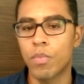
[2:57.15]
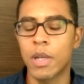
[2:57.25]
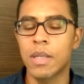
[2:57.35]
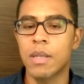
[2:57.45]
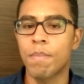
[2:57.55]

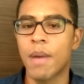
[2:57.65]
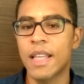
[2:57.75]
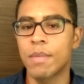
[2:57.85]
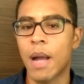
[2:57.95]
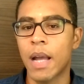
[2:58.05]

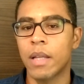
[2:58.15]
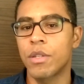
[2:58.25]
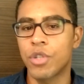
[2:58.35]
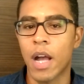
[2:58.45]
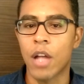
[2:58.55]
principais
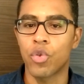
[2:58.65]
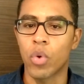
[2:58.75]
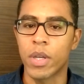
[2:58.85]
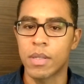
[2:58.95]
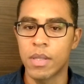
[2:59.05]
máquinas de
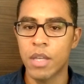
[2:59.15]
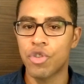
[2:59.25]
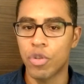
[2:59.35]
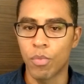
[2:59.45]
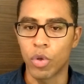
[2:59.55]
cartões
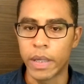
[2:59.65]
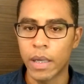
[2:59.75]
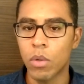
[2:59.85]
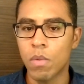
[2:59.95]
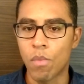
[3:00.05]
neste
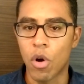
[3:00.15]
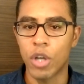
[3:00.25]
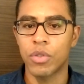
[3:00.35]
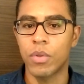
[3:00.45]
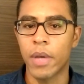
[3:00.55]
modelo,
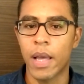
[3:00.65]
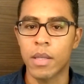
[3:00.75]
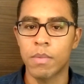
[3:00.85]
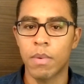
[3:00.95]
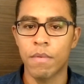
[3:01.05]
mostro
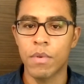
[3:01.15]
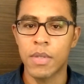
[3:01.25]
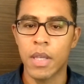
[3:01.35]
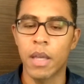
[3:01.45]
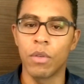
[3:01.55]
elas para
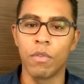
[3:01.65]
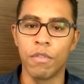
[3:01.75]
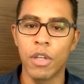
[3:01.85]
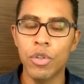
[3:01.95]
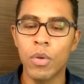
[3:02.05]
você no
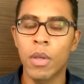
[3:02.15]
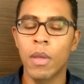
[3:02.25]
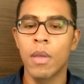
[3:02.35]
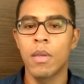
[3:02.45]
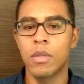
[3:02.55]
vídeo,
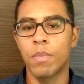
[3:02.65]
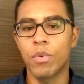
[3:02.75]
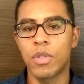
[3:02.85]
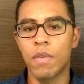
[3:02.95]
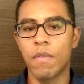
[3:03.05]
se
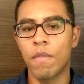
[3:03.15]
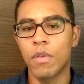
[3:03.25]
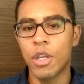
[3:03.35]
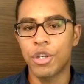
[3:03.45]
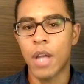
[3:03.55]
possível eu
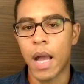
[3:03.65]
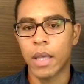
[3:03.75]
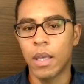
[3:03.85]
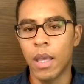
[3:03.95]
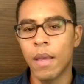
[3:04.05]
vou deixar
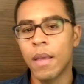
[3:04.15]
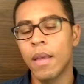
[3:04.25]
aqui,